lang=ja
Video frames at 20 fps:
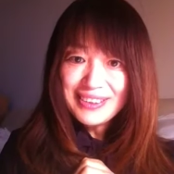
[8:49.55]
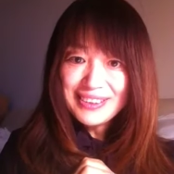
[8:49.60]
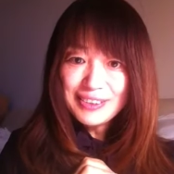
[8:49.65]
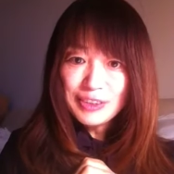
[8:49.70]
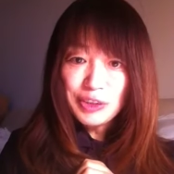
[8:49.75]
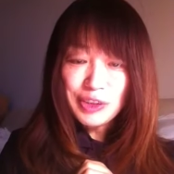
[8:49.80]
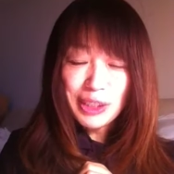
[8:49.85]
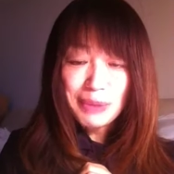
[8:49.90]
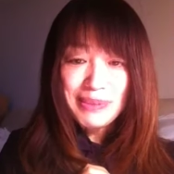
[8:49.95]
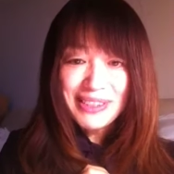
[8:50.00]

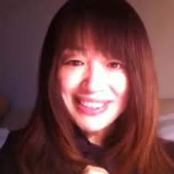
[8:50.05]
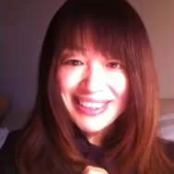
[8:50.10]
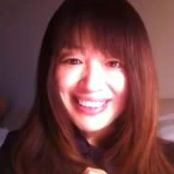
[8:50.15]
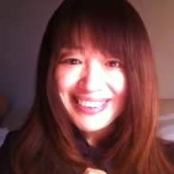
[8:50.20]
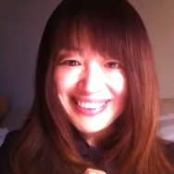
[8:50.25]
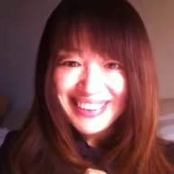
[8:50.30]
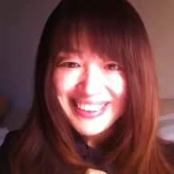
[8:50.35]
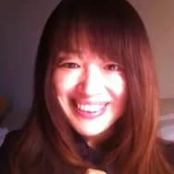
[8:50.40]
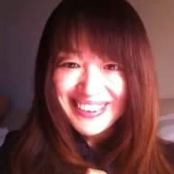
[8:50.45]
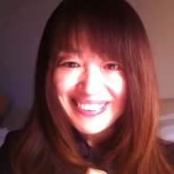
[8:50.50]
と寂し
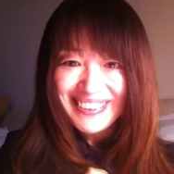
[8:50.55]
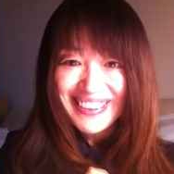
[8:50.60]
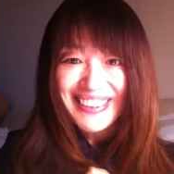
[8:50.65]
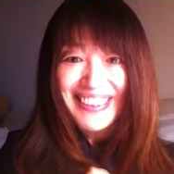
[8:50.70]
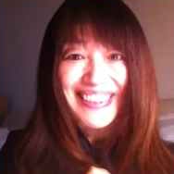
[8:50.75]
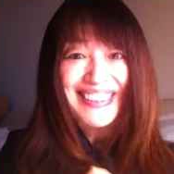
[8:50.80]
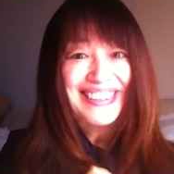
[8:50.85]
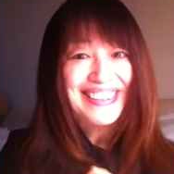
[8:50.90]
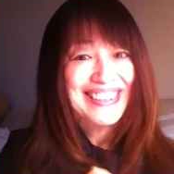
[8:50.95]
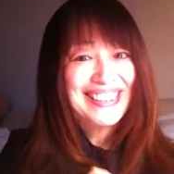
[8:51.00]
かったりするわ
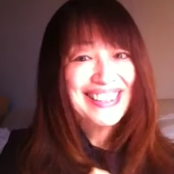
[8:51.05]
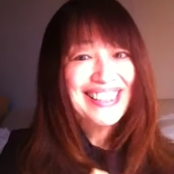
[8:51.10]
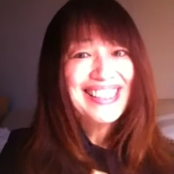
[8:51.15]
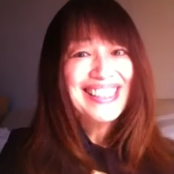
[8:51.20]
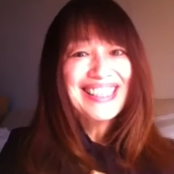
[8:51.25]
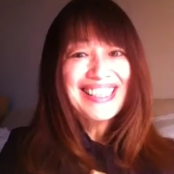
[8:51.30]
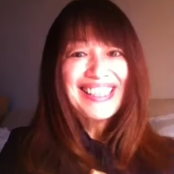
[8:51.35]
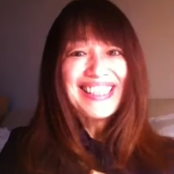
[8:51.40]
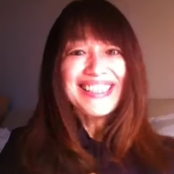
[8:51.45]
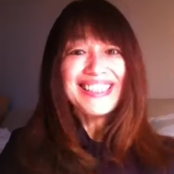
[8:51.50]
けですね
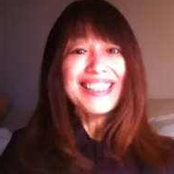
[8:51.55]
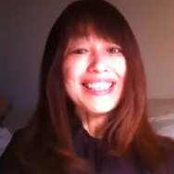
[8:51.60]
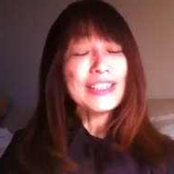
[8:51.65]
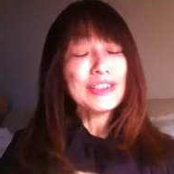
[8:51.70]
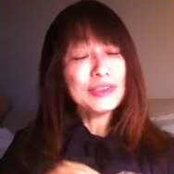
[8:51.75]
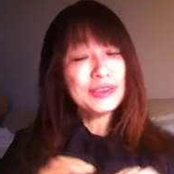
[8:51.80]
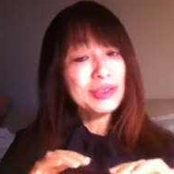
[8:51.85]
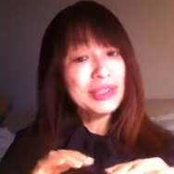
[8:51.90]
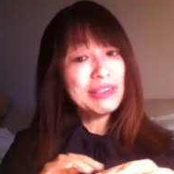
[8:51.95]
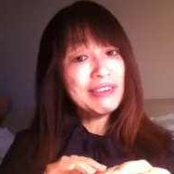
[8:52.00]
だけ
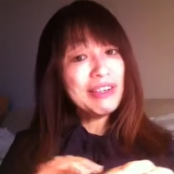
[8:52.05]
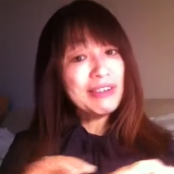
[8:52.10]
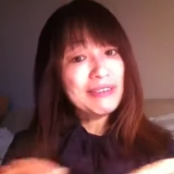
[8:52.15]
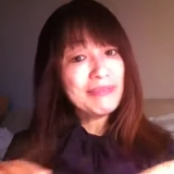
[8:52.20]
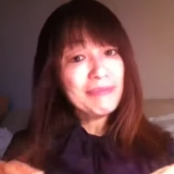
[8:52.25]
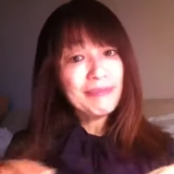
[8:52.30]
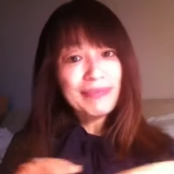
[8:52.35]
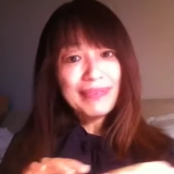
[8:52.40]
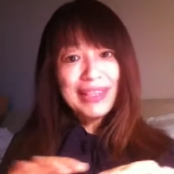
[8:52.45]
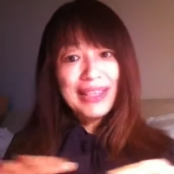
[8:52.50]
どそれは
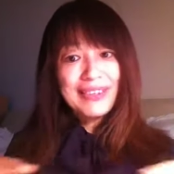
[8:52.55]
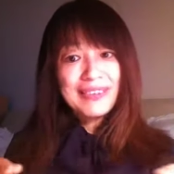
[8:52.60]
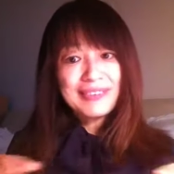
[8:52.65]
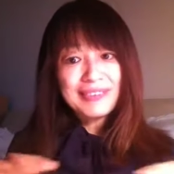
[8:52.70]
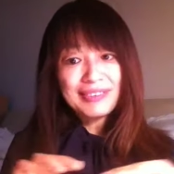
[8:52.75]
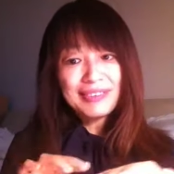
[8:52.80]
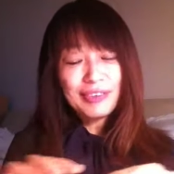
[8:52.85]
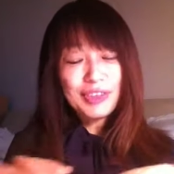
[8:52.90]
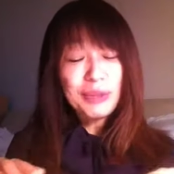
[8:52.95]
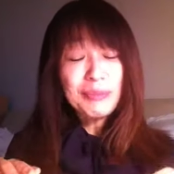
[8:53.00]
あ
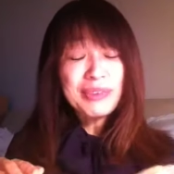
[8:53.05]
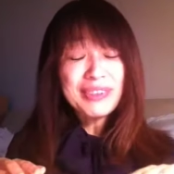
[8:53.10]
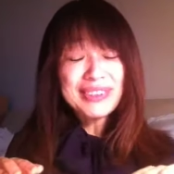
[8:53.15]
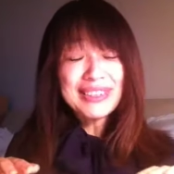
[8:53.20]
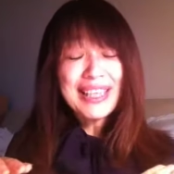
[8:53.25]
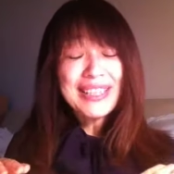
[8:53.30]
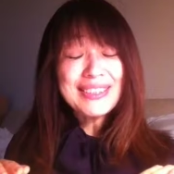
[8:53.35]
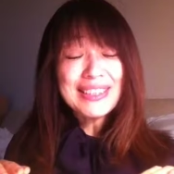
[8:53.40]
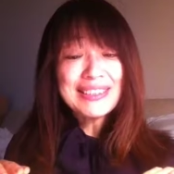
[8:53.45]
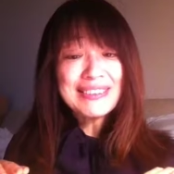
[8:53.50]
のとても
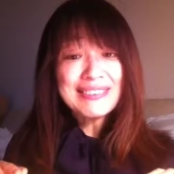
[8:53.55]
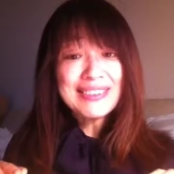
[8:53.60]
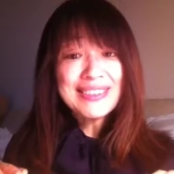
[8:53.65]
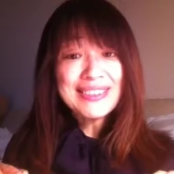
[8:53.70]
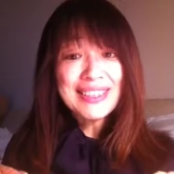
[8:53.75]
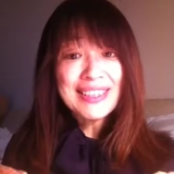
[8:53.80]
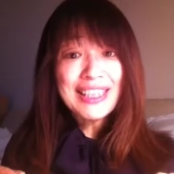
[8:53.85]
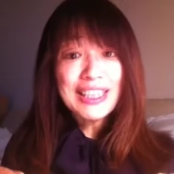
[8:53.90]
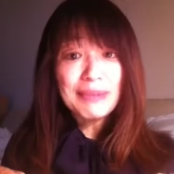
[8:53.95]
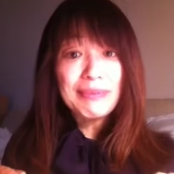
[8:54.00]
大切に
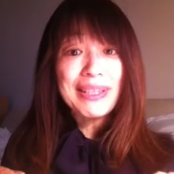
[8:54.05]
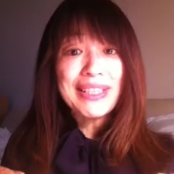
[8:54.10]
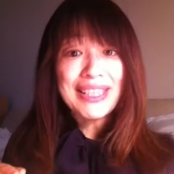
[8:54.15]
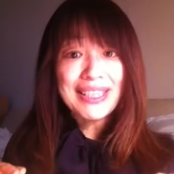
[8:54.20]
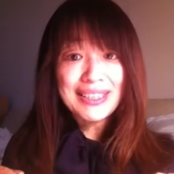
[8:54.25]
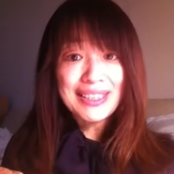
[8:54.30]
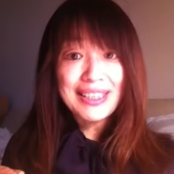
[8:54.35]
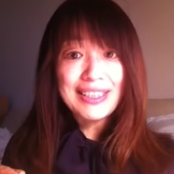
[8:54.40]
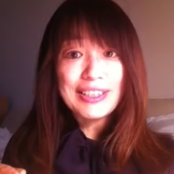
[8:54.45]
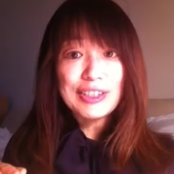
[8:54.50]
しなければい
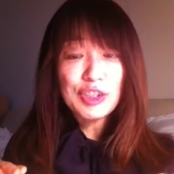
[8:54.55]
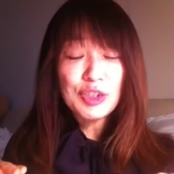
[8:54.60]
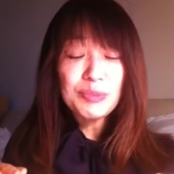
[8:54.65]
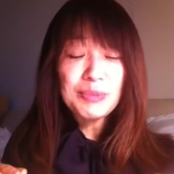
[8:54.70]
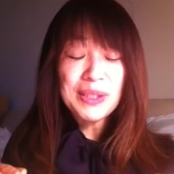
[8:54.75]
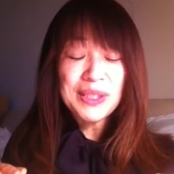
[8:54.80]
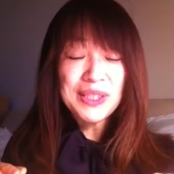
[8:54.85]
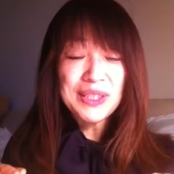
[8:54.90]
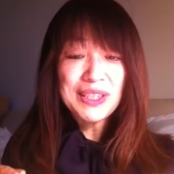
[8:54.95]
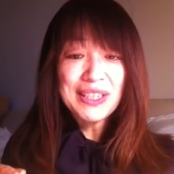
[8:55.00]
けないつ
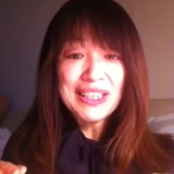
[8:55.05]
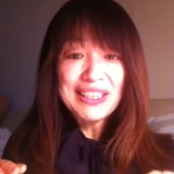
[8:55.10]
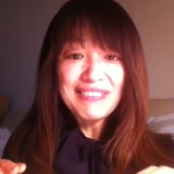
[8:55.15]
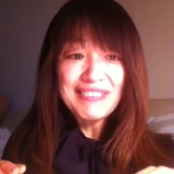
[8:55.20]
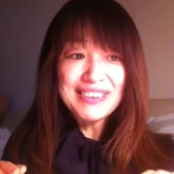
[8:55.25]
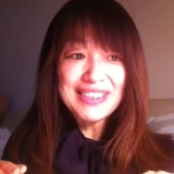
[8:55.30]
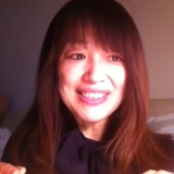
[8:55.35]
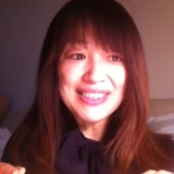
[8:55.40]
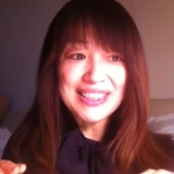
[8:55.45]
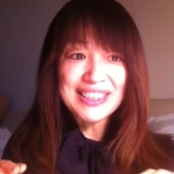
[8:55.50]
まり
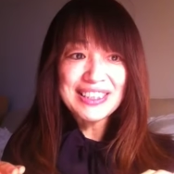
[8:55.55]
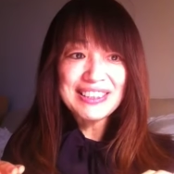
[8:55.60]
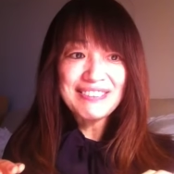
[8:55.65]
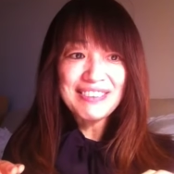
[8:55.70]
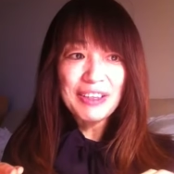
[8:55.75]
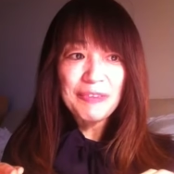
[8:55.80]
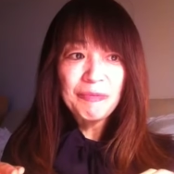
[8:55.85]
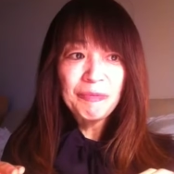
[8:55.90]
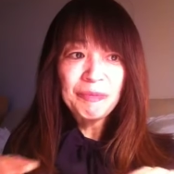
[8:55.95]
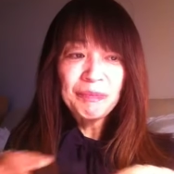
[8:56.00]
私的に
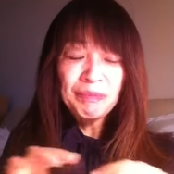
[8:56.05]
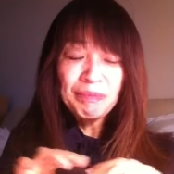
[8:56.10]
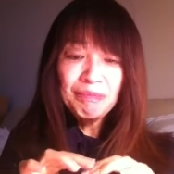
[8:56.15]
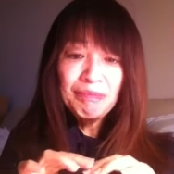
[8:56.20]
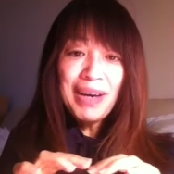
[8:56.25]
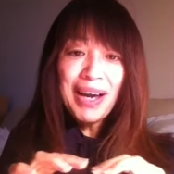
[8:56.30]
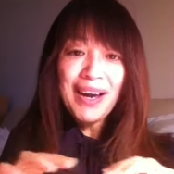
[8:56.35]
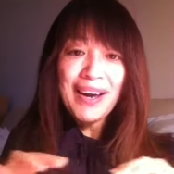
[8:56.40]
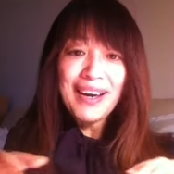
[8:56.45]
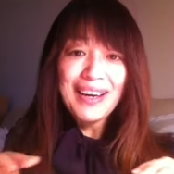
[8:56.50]
は、
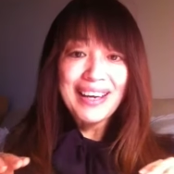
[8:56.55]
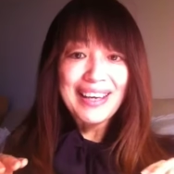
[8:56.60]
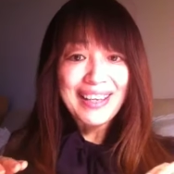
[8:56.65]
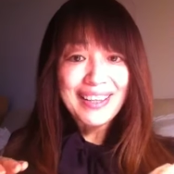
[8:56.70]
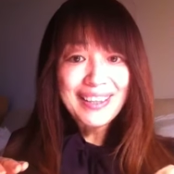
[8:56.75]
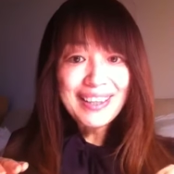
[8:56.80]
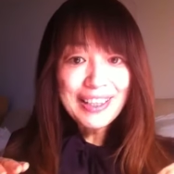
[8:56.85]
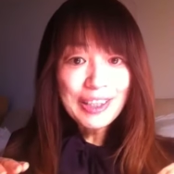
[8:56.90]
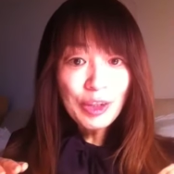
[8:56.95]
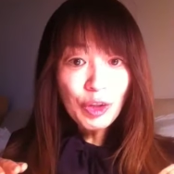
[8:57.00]
まあ、
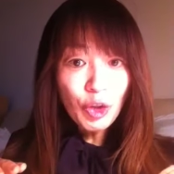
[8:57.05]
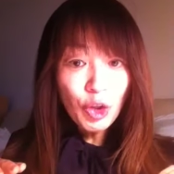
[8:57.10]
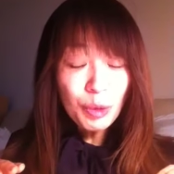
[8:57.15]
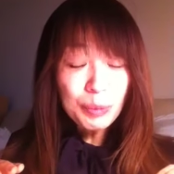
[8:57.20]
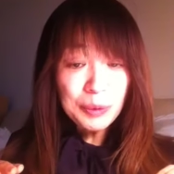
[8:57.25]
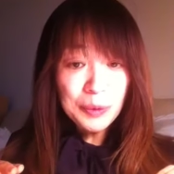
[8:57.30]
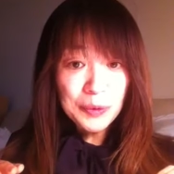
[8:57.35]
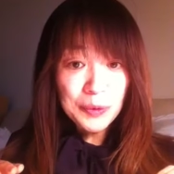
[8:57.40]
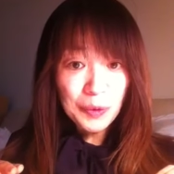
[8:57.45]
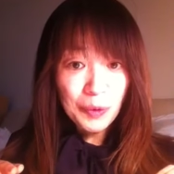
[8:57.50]
体が喜ぶ
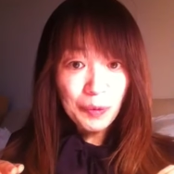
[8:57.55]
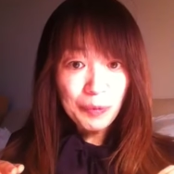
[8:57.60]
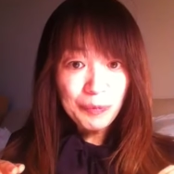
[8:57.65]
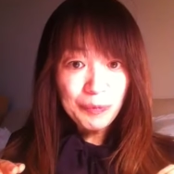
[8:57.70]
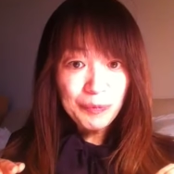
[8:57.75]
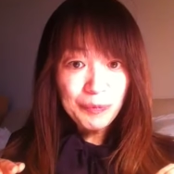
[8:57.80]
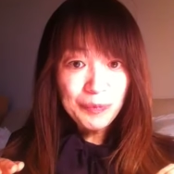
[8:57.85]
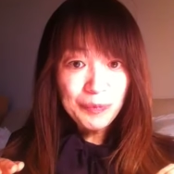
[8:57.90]
こと